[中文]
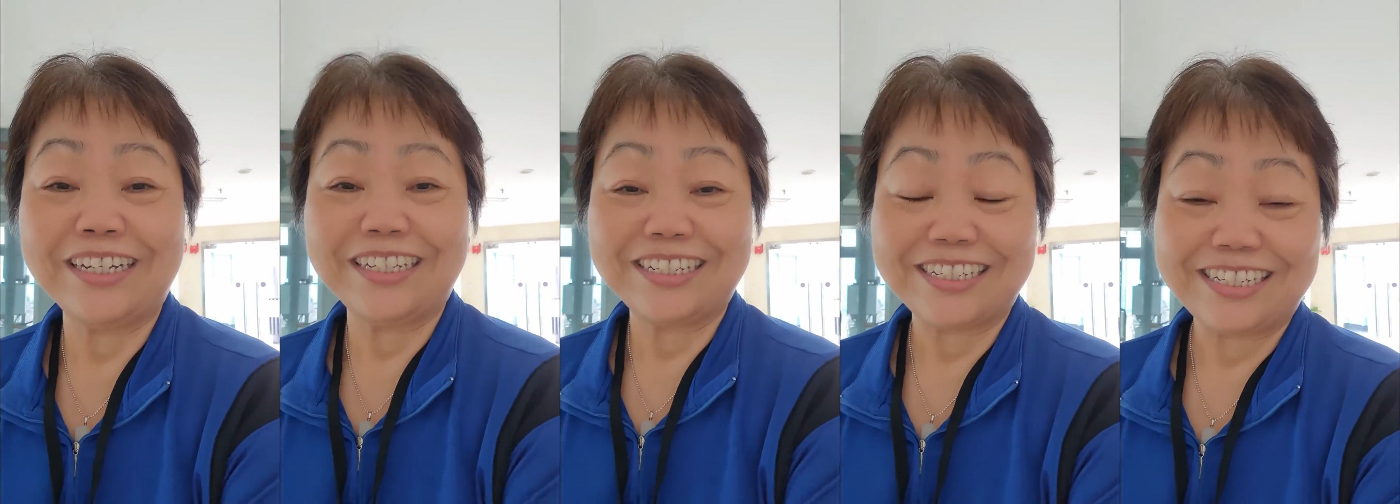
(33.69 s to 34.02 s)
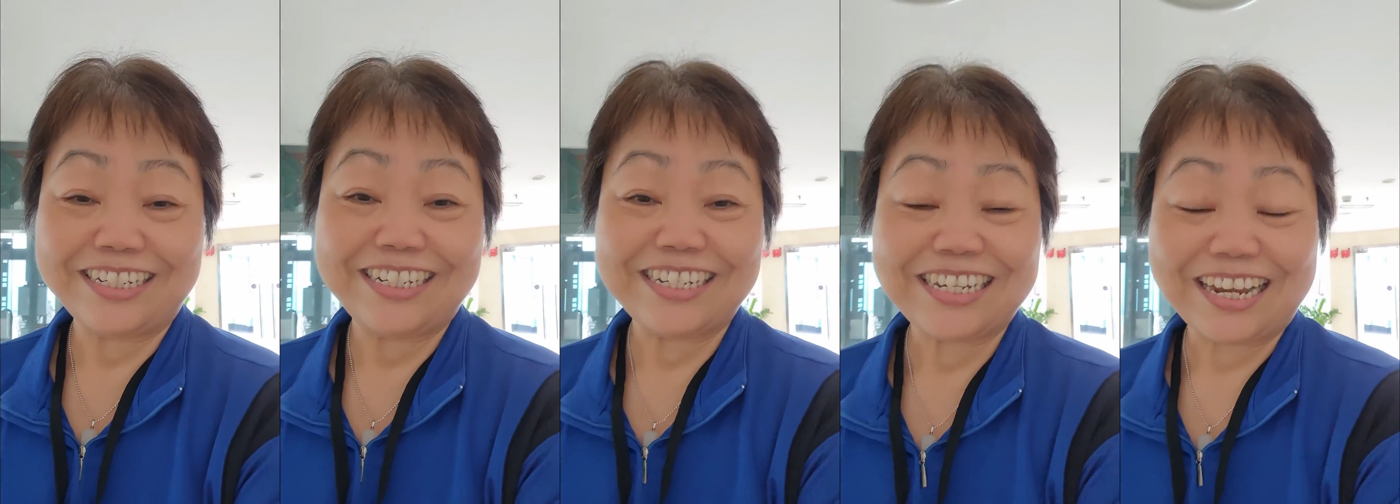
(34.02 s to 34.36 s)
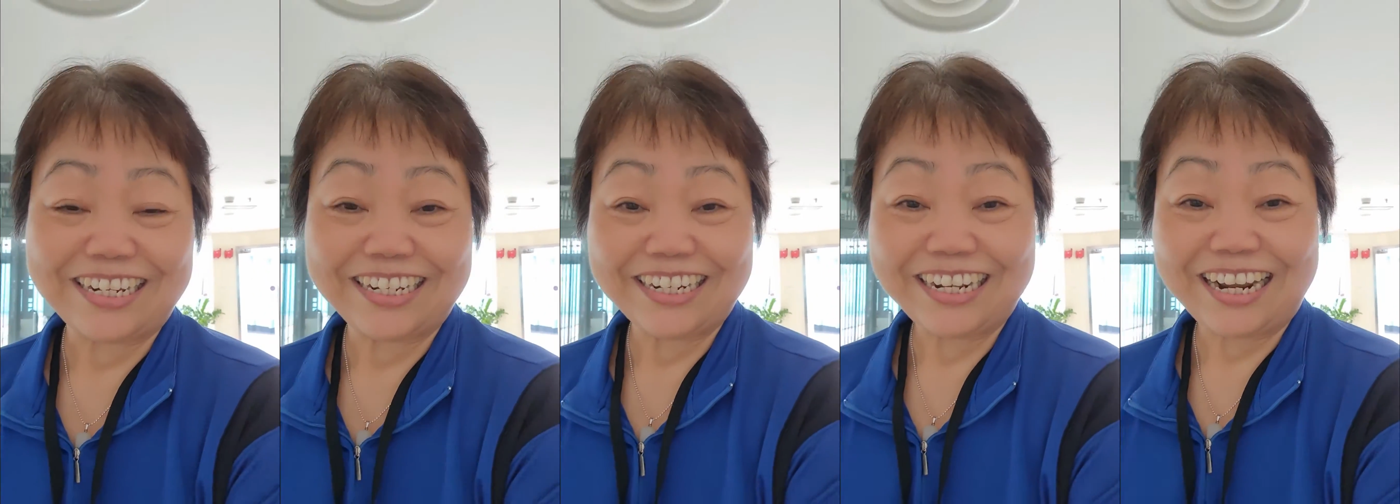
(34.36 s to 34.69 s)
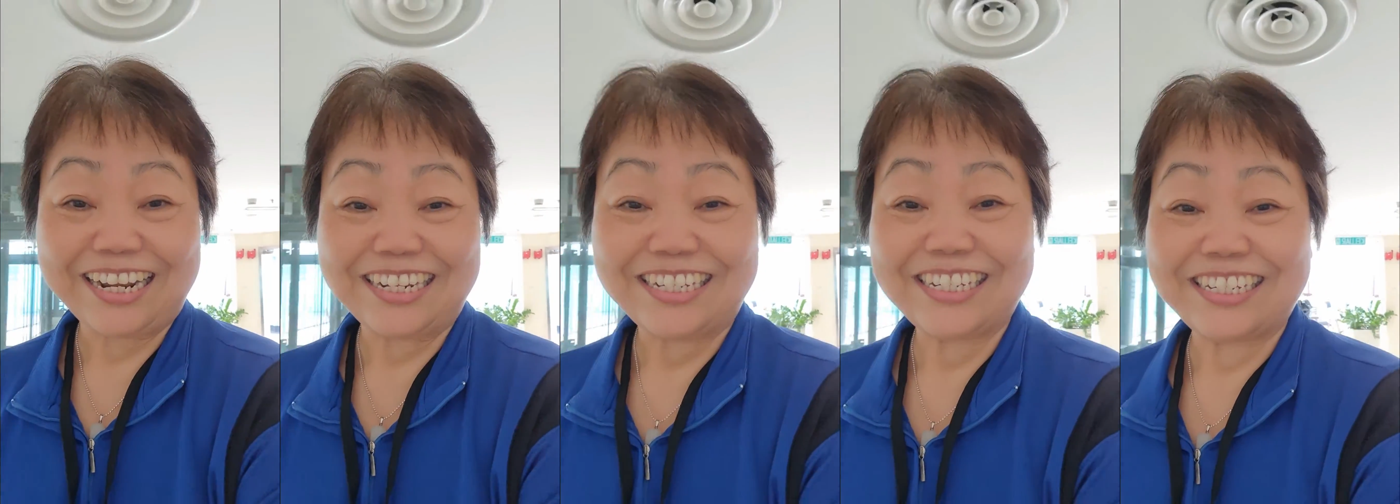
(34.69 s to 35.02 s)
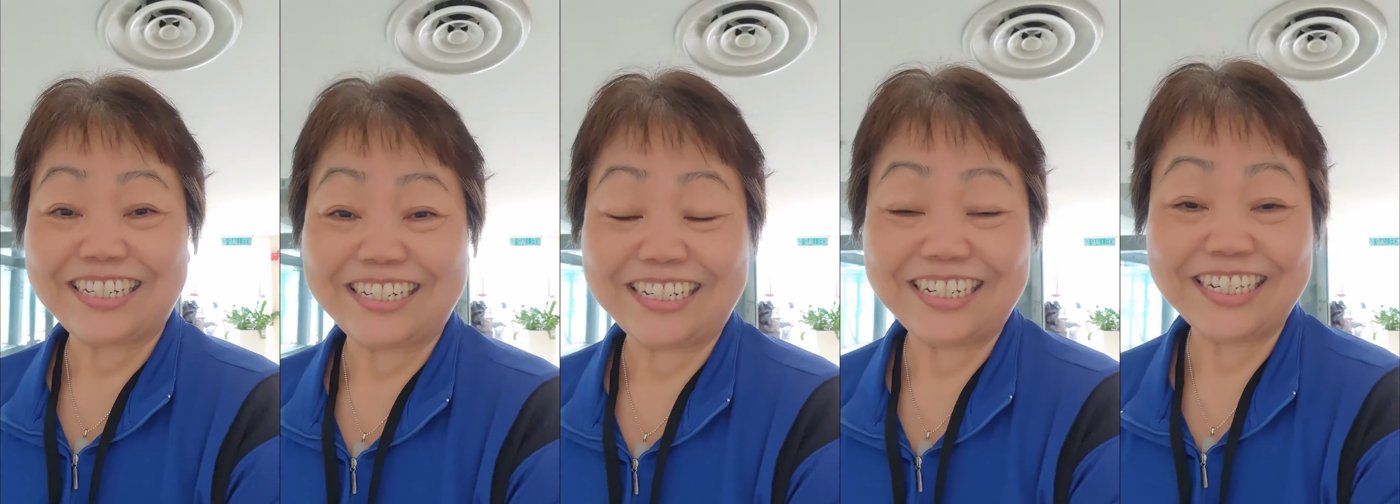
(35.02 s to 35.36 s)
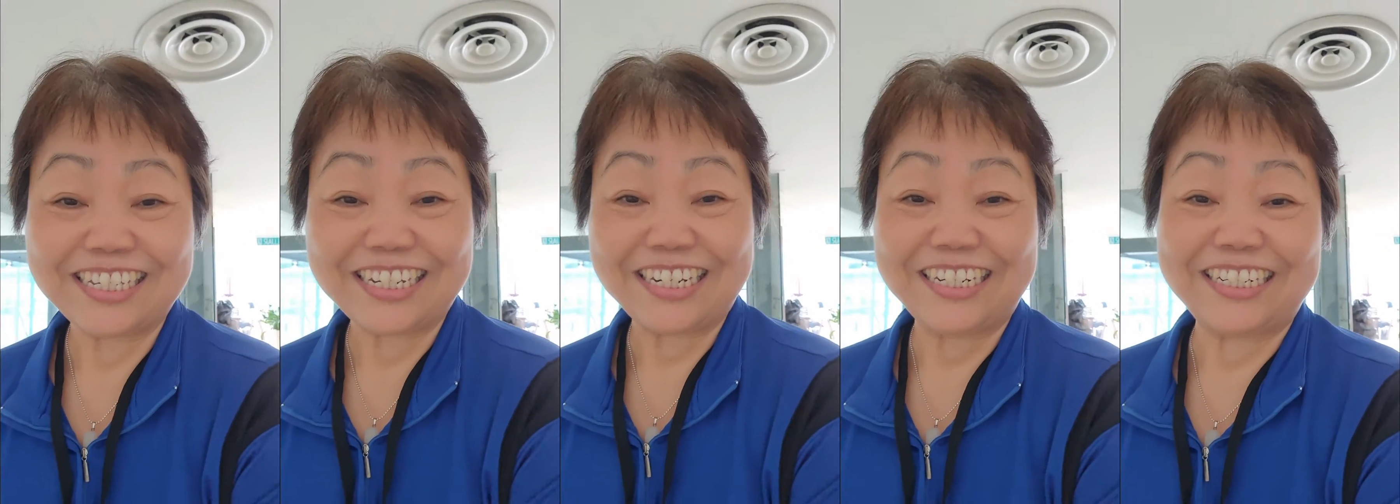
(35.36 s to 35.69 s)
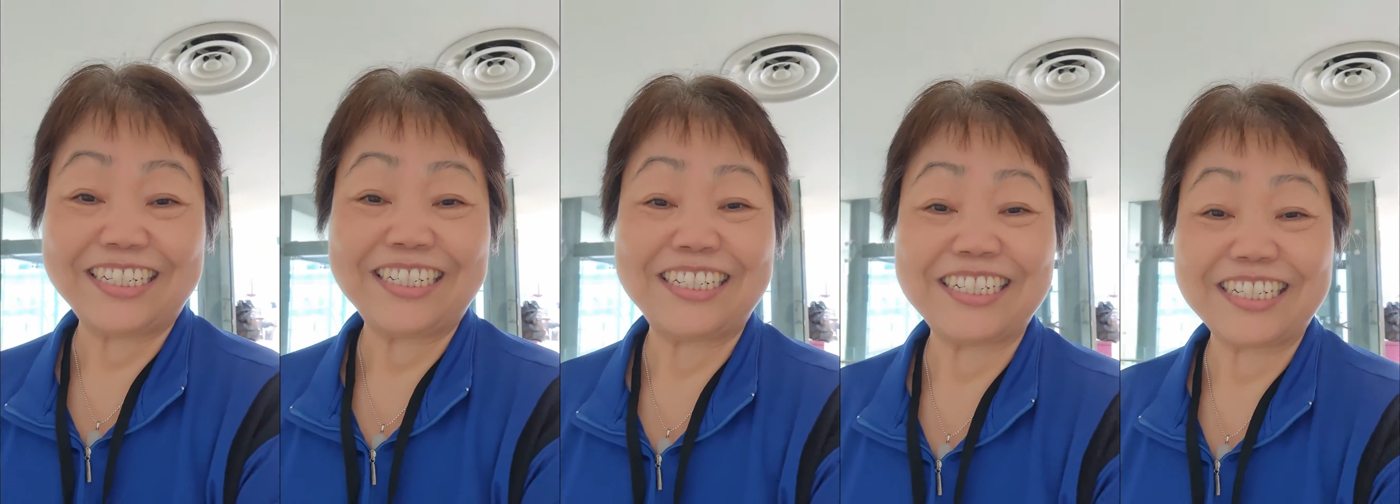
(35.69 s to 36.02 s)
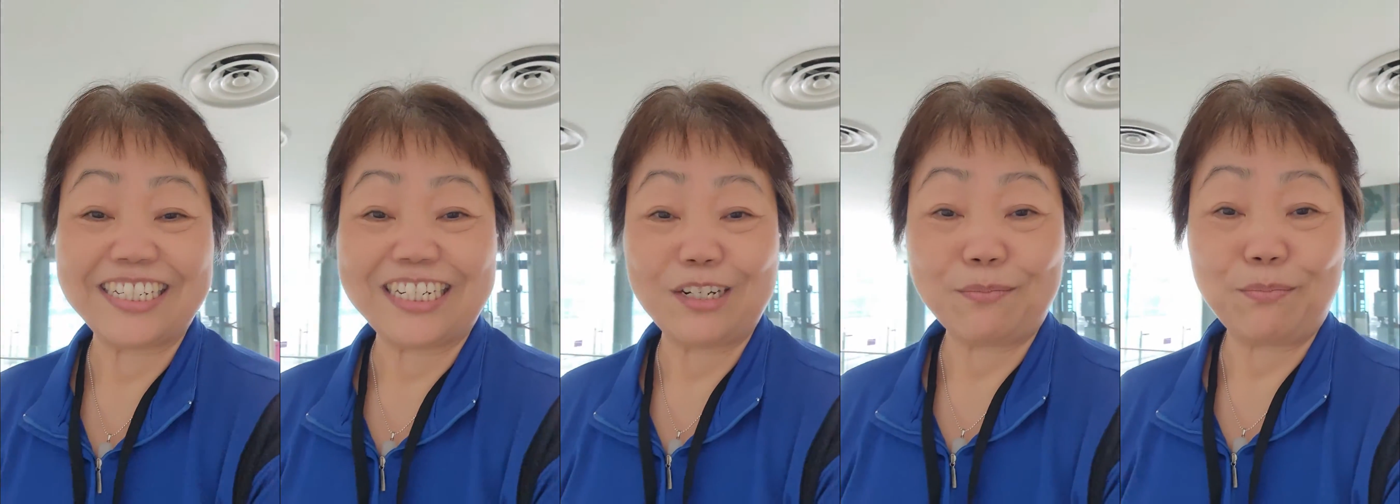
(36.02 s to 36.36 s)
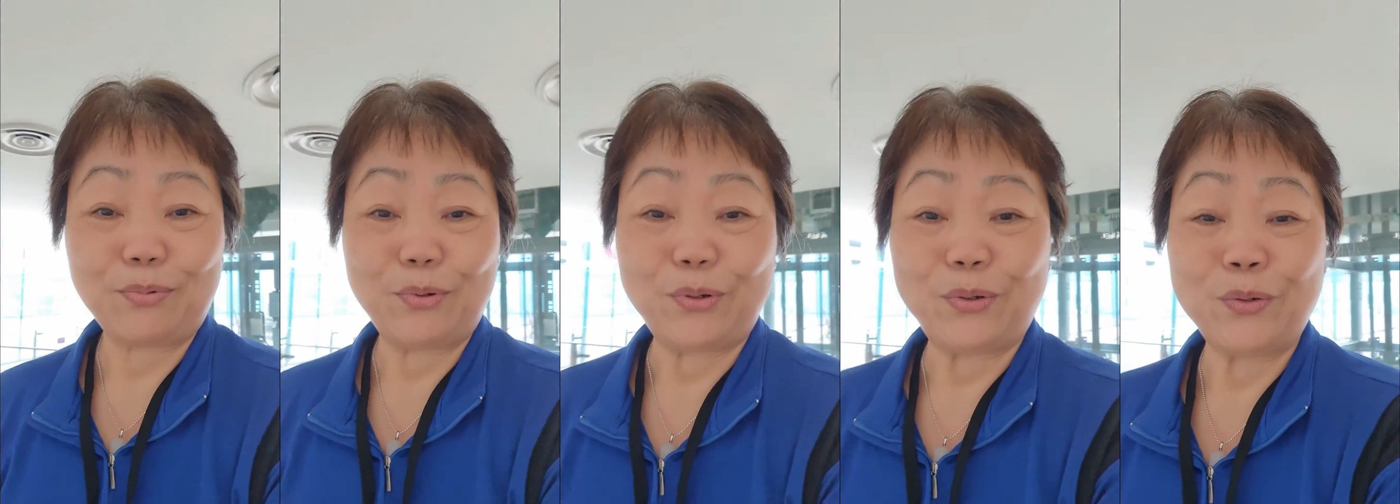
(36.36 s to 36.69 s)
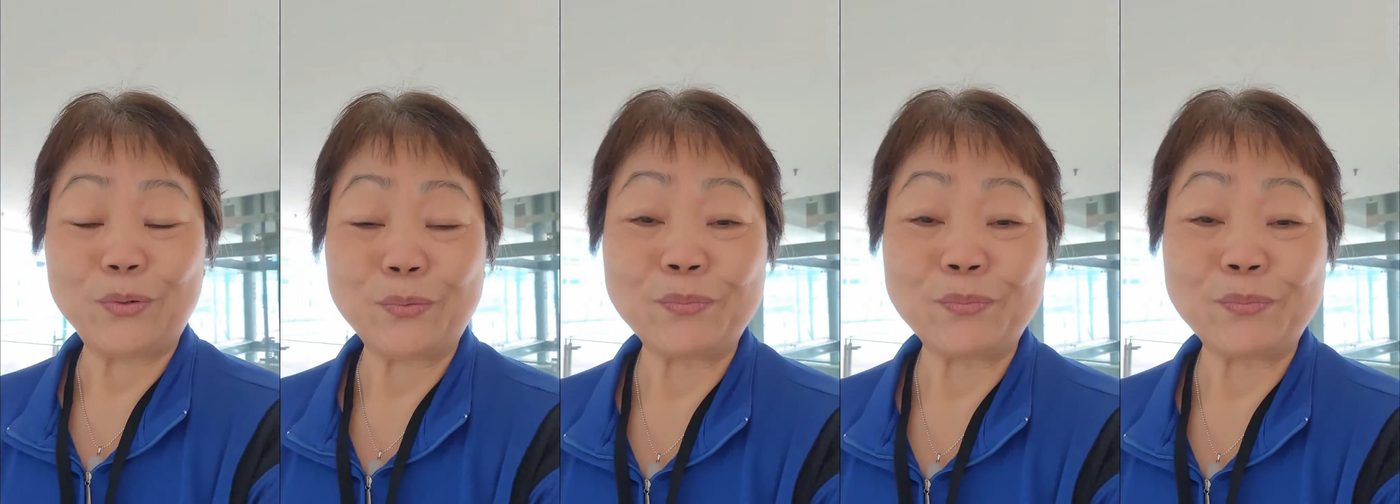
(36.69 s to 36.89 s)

新山开心喜乐俱乐部。